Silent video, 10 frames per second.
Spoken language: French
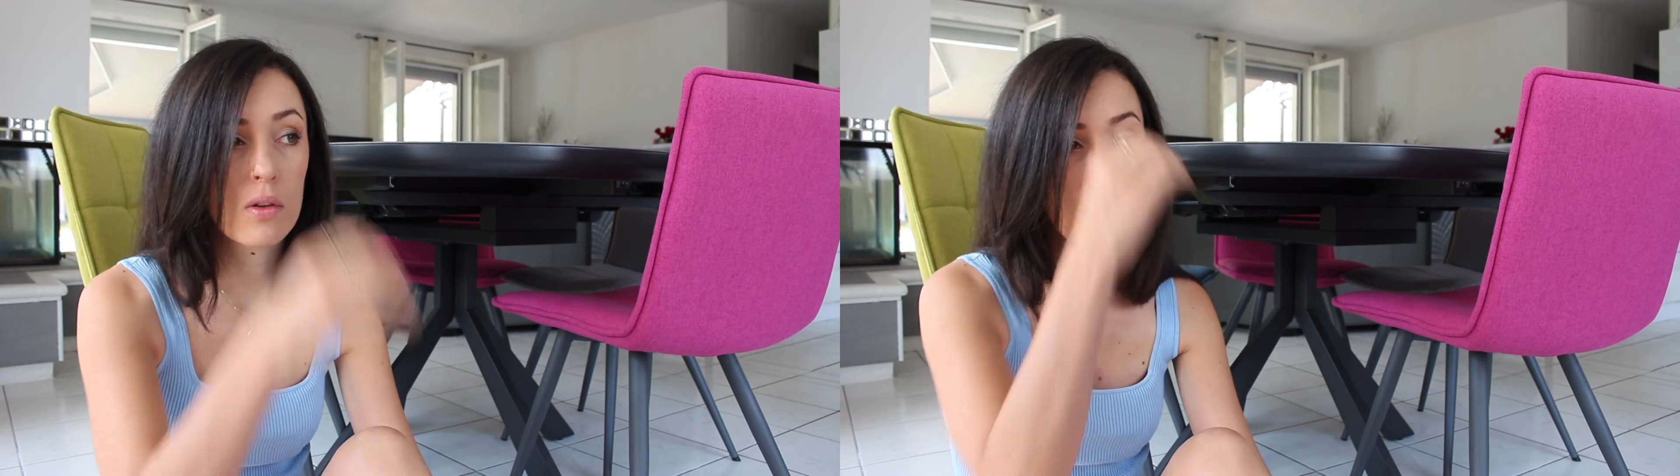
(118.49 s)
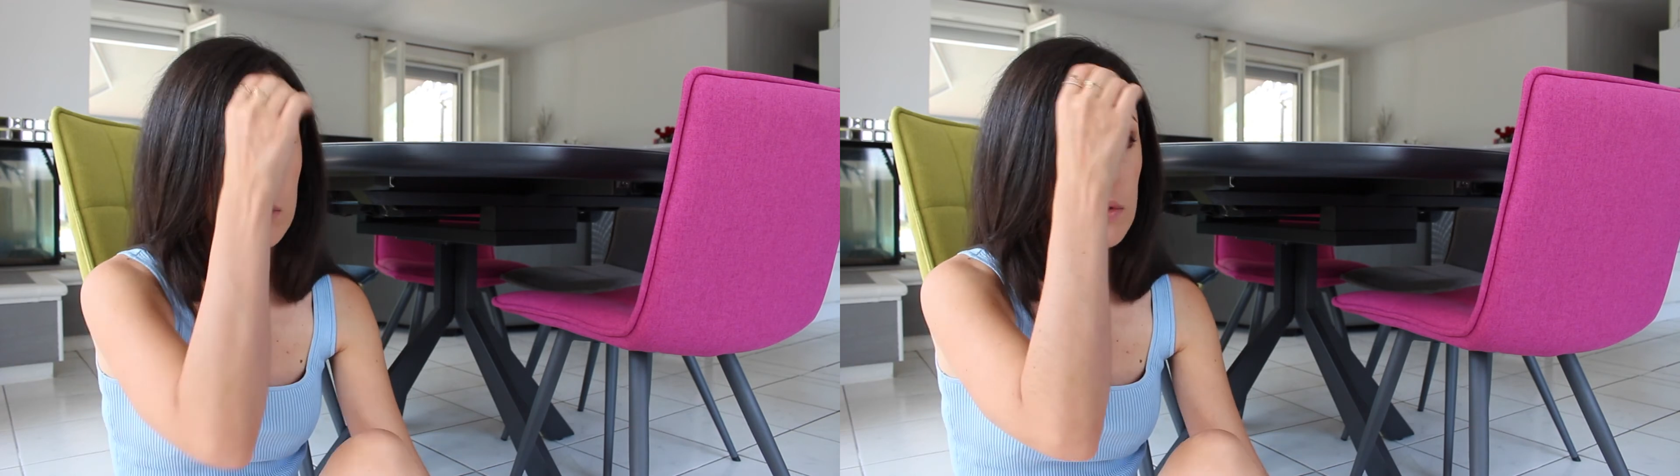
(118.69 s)

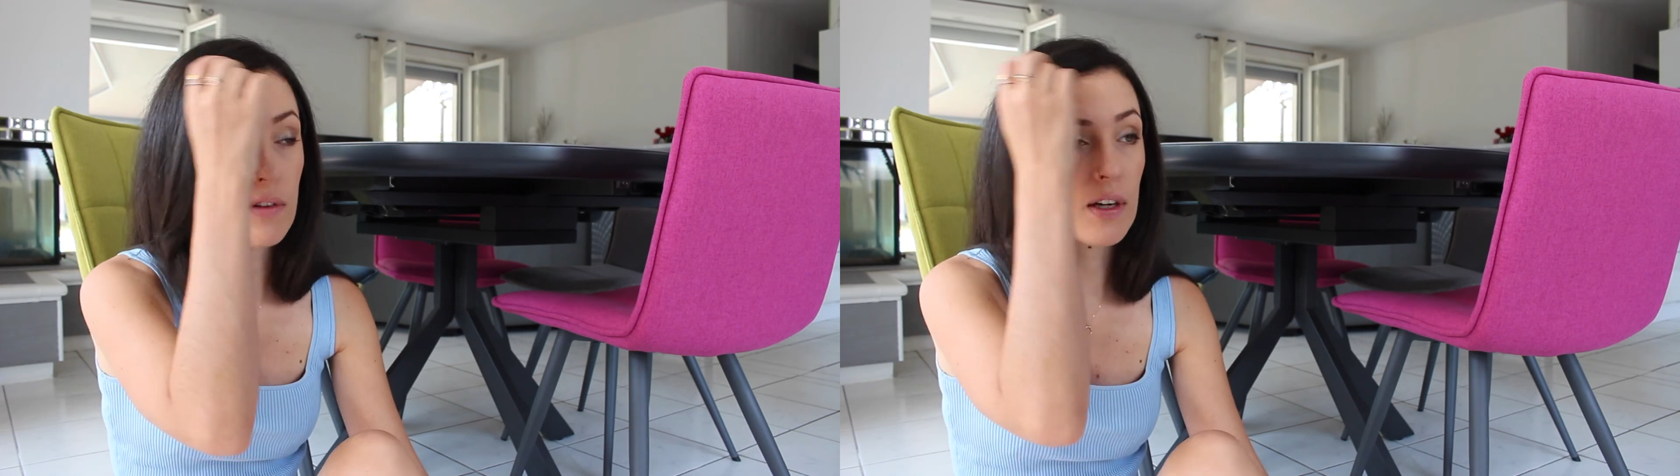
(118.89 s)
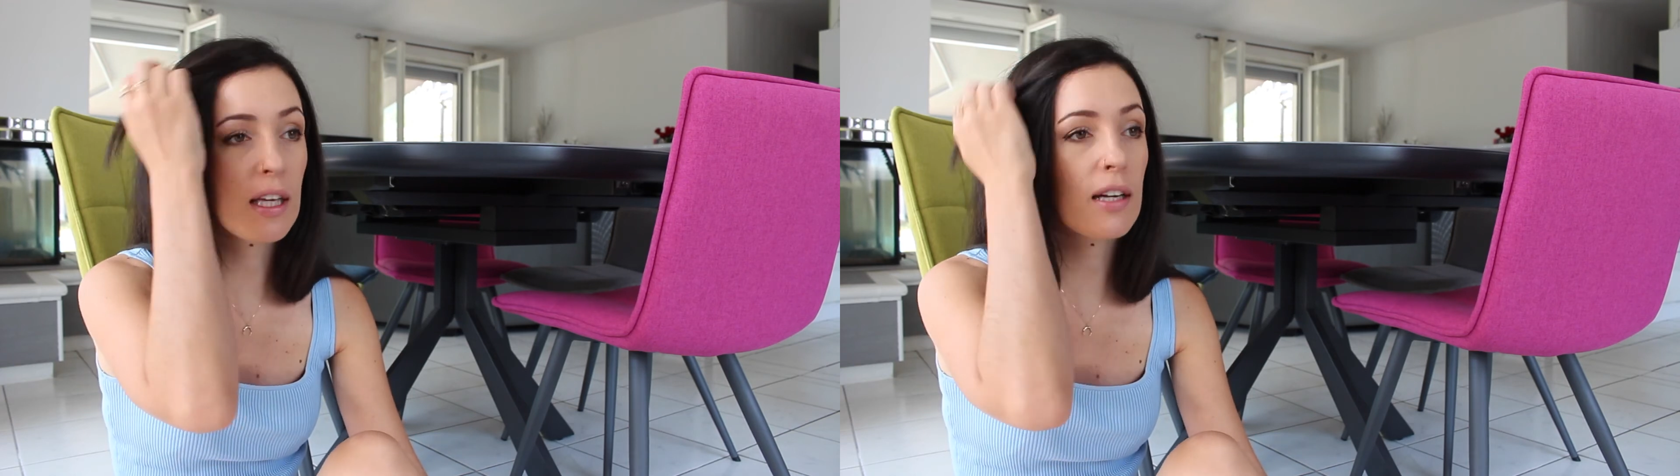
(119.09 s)
Donc je vais
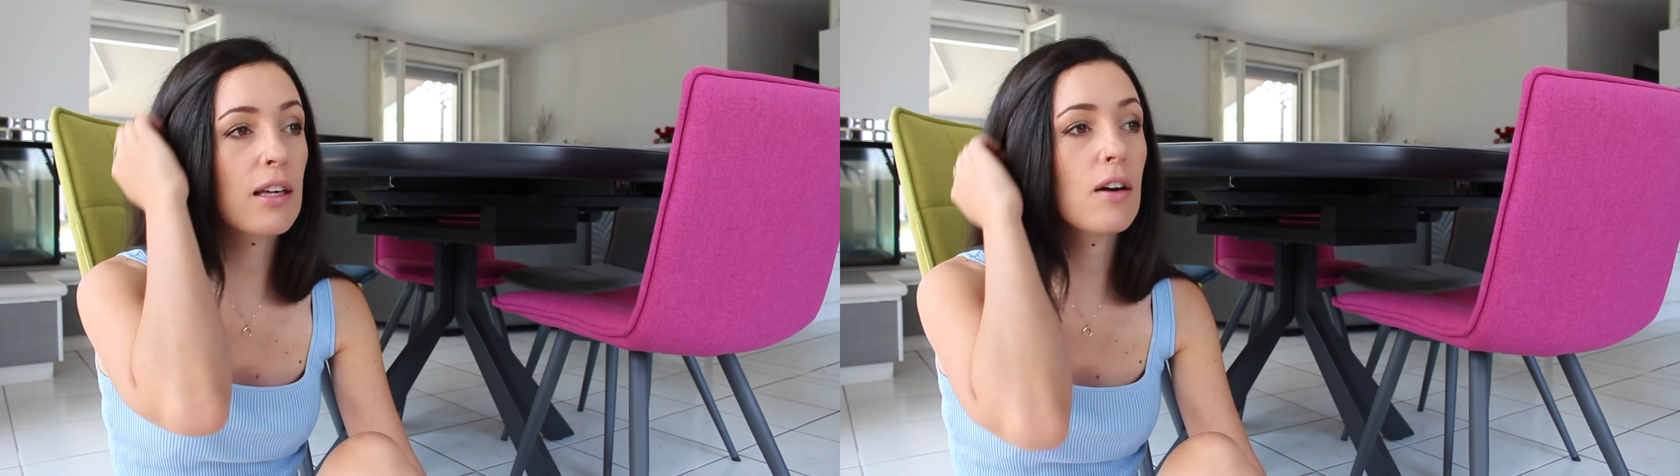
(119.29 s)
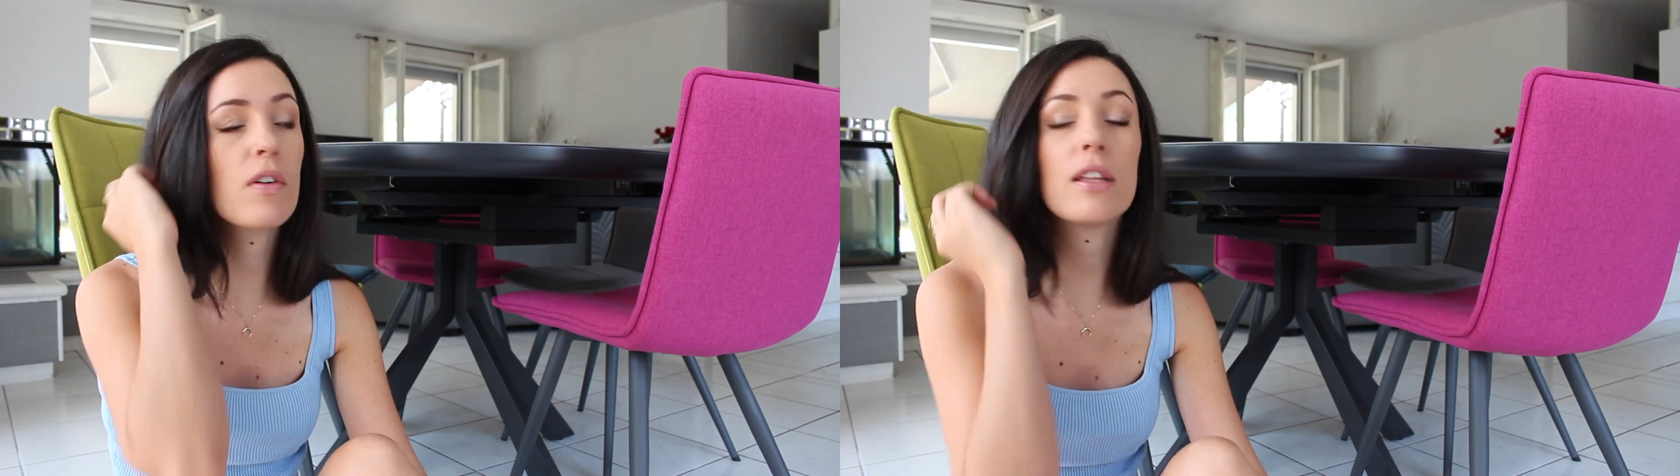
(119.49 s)
avoir
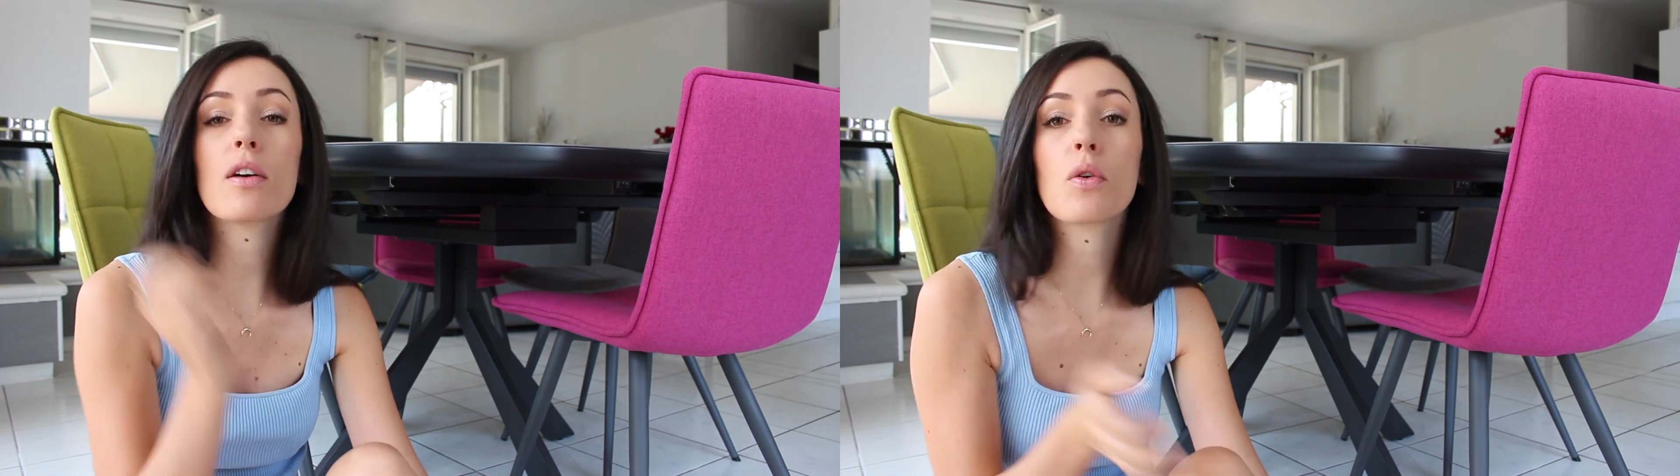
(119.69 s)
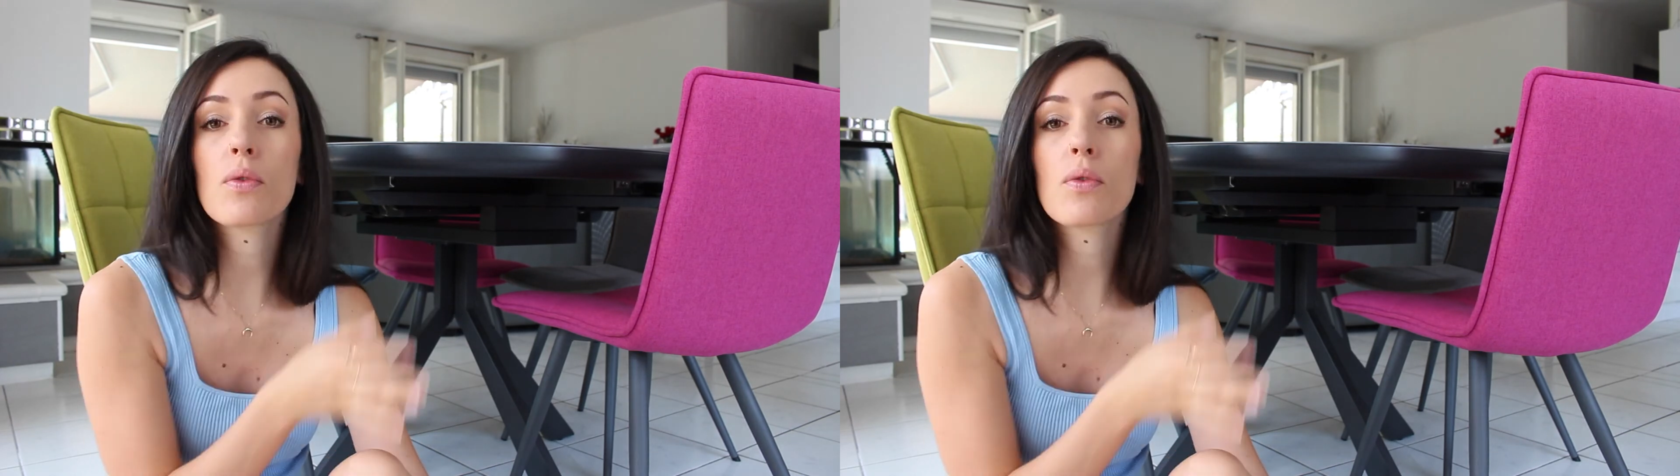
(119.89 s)
quelqu'un, on va dire,